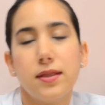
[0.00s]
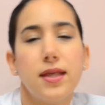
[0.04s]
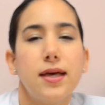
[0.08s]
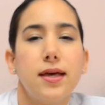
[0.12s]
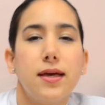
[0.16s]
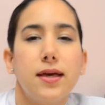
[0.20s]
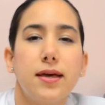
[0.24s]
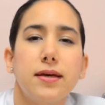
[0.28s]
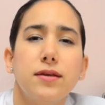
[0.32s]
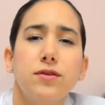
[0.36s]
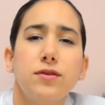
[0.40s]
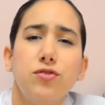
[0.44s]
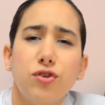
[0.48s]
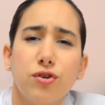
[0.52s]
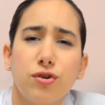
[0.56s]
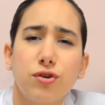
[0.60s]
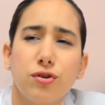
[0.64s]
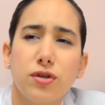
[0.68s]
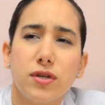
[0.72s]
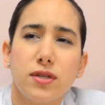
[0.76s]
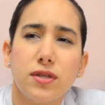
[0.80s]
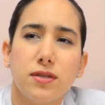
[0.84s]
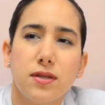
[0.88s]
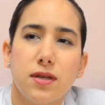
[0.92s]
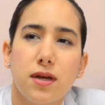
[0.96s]
Eh, yo
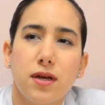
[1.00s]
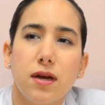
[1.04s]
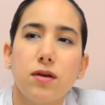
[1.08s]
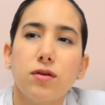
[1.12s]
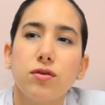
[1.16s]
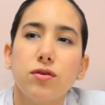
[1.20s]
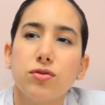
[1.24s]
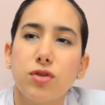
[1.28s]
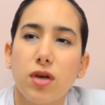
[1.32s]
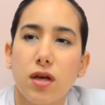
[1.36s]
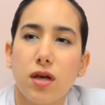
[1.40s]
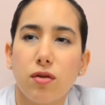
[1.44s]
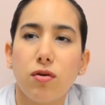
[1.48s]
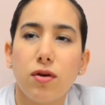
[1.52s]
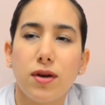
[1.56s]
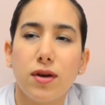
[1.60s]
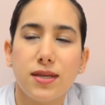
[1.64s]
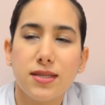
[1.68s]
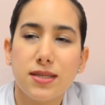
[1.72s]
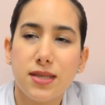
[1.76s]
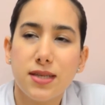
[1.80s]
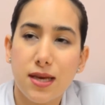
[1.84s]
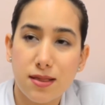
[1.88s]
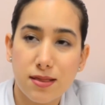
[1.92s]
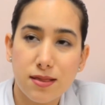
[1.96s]
creo que están los
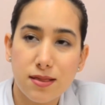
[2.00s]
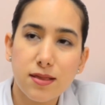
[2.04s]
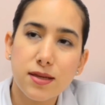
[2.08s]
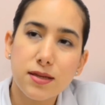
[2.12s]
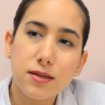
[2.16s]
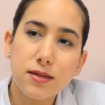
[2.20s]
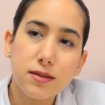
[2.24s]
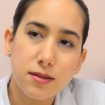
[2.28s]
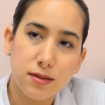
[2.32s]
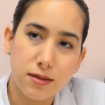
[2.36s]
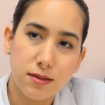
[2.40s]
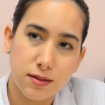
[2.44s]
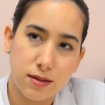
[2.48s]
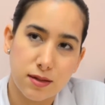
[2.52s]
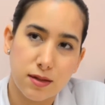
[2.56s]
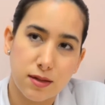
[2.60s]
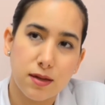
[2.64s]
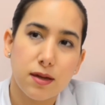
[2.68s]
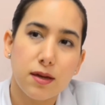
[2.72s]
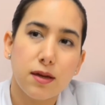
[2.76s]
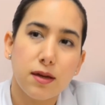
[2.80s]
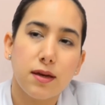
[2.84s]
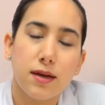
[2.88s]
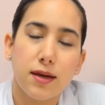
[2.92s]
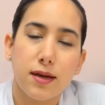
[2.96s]
adolescentes
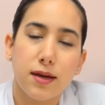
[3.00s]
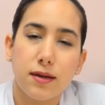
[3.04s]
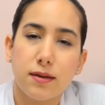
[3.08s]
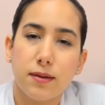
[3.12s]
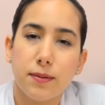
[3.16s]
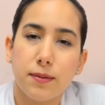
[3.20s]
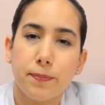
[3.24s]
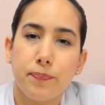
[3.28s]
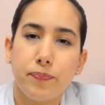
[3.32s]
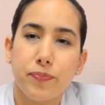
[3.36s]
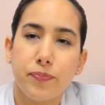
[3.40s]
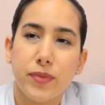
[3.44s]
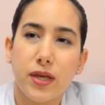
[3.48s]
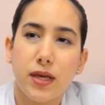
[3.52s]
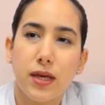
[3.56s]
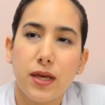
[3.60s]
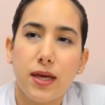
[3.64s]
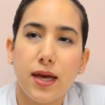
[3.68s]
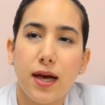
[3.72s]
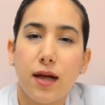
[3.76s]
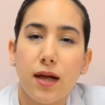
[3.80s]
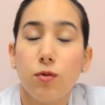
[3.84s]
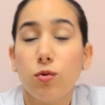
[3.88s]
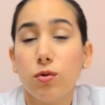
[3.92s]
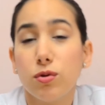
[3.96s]

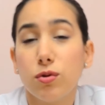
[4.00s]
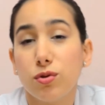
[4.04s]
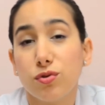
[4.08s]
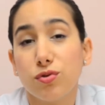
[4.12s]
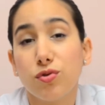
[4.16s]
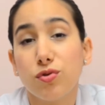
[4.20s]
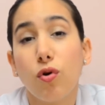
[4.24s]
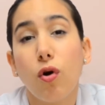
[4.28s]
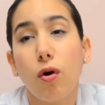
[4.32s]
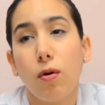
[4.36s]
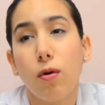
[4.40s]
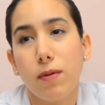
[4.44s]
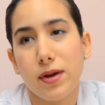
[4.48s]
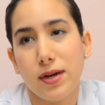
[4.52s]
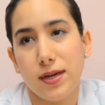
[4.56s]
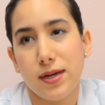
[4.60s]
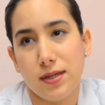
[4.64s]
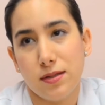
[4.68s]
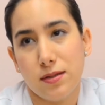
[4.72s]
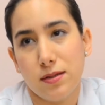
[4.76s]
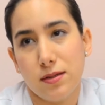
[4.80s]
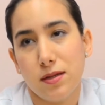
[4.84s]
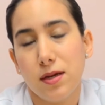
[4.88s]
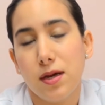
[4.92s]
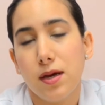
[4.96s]
y adultos
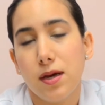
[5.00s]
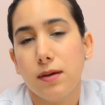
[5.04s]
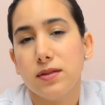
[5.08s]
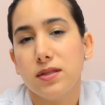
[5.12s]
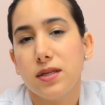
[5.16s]
jóvenes.